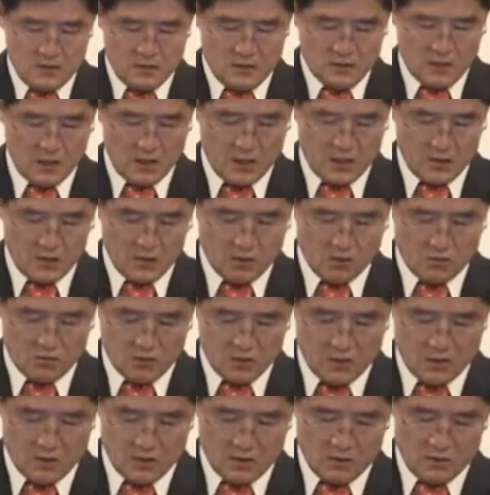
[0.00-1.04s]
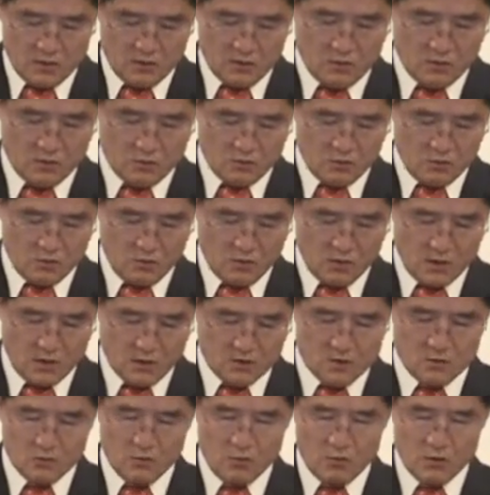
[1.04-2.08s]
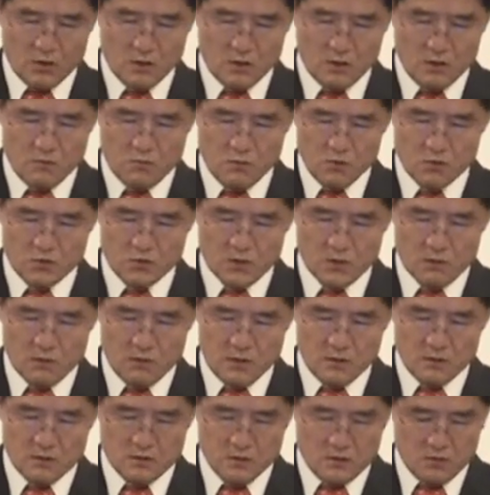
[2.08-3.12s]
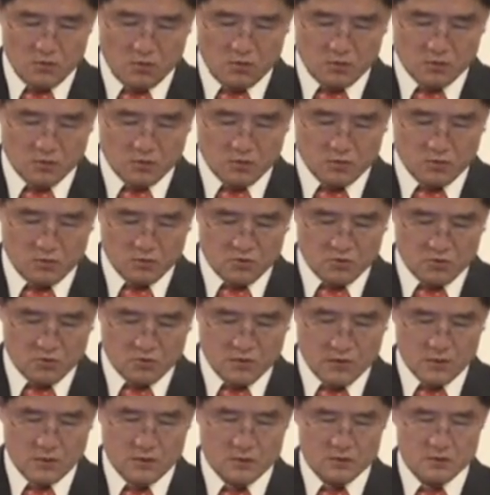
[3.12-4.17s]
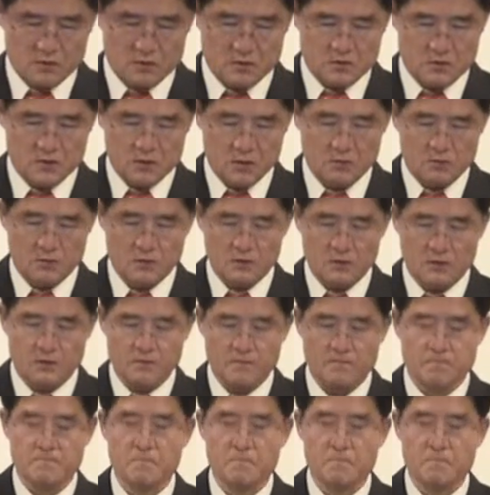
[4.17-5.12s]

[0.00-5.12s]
사랑의 교회 돌아가신 옥하는 목사님 아들인 옥승호 집사가 쓴 책입니다.